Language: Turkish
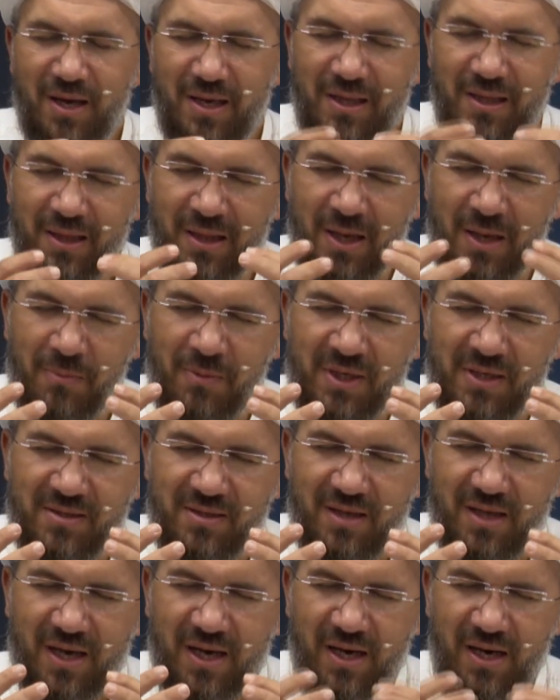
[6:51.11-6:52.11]

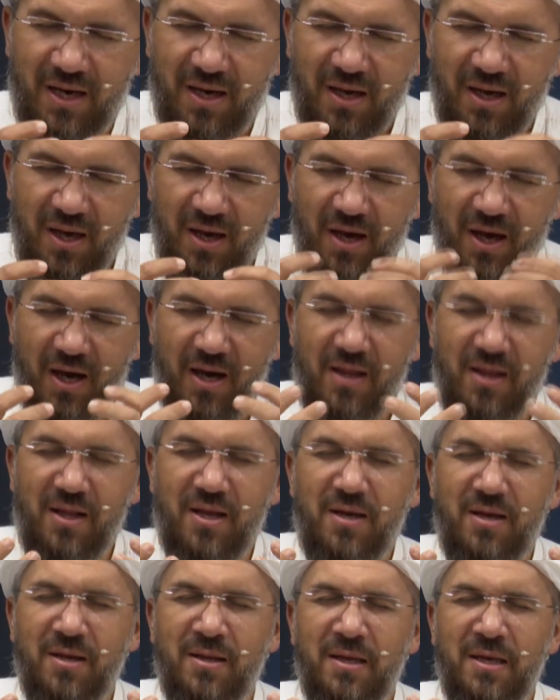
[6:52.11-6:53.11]
namazda
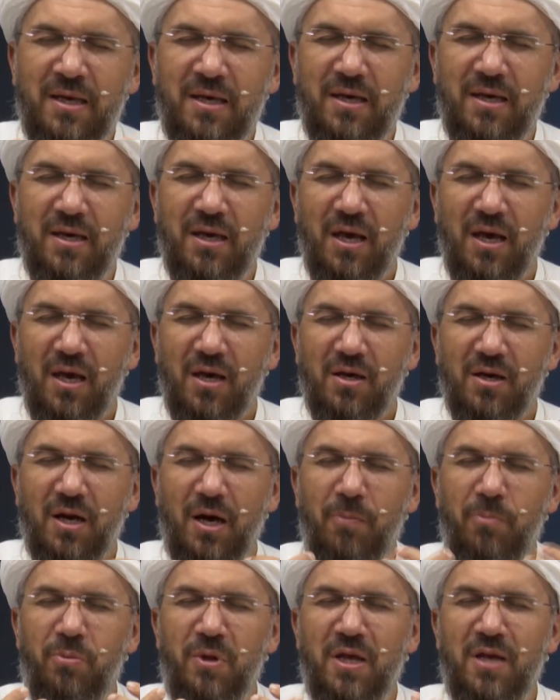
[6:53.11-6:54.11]
hallerini
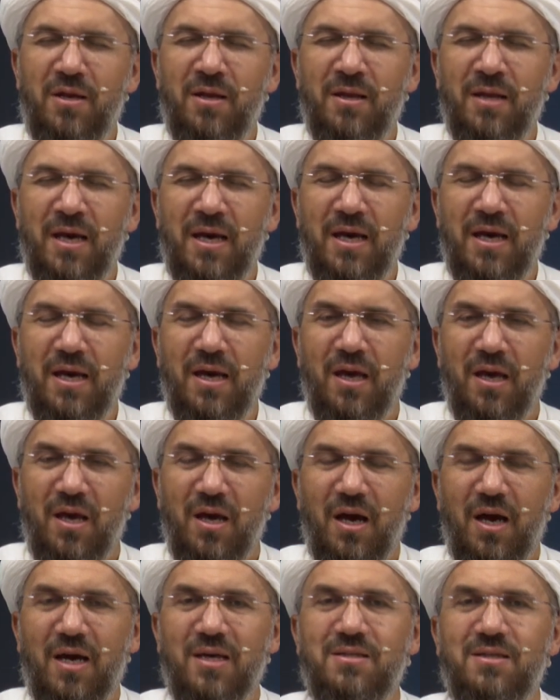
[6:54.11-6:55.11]
Rablerine
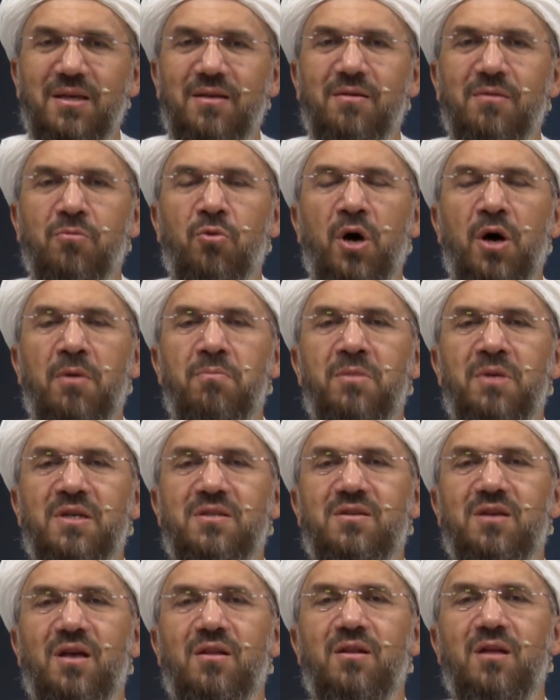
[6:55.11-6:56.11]
Hz. Muhammed
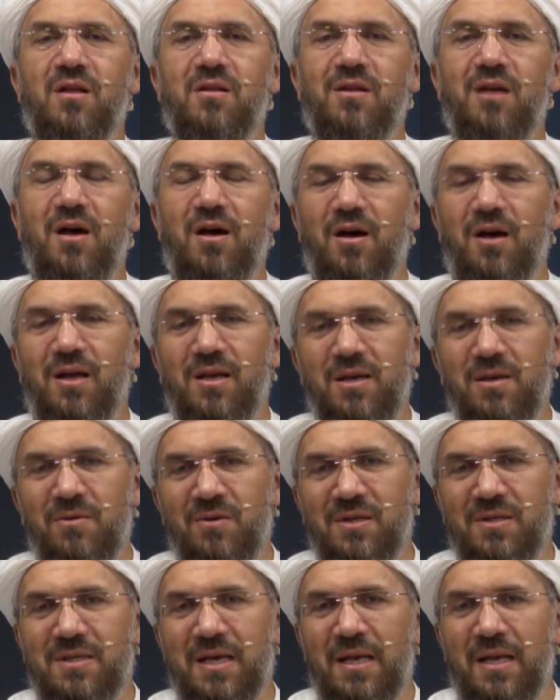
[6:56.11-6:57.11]
sallallahu aleyhi
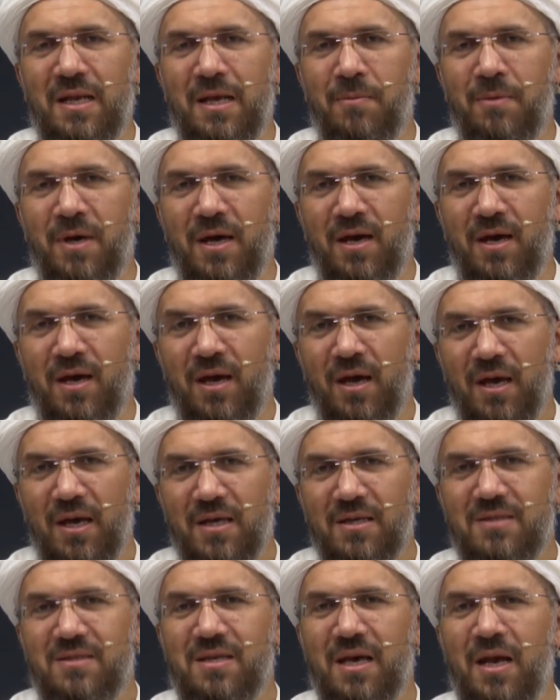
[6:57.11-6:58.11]
ve selleme
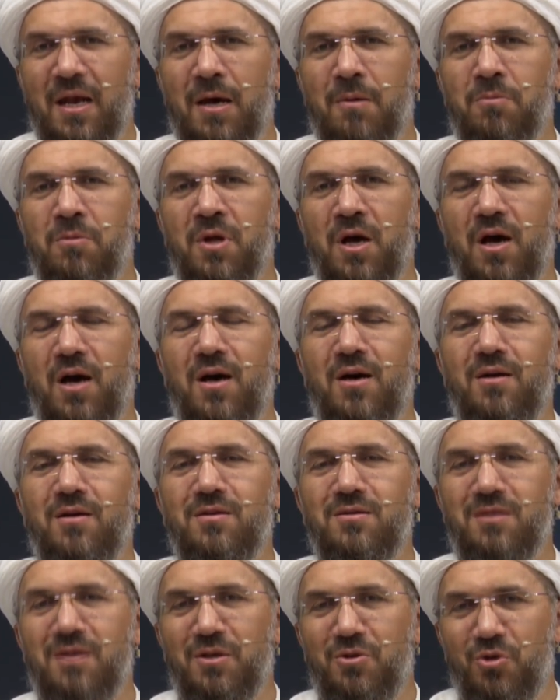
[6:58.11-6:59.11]
selamla
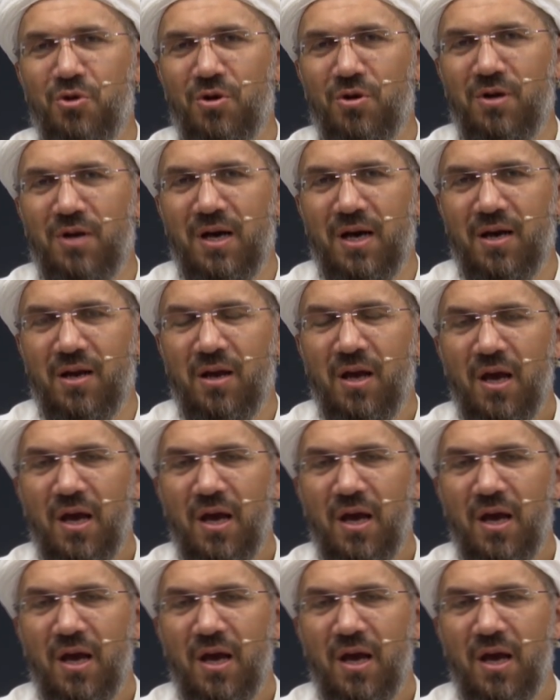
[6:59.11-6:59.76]
arz ediyorlar.